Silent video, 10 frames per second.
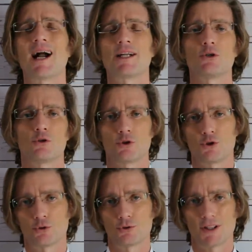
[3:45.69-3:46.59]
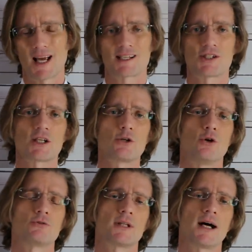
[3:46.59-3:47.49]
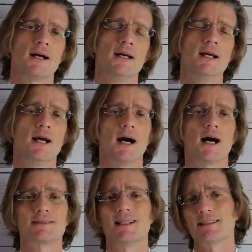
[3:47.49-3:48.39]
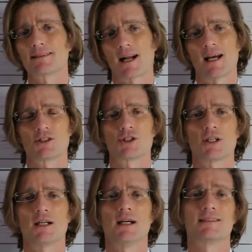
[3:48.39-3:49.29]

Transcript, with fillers: riconosciuti a seconda eh, delle tranche,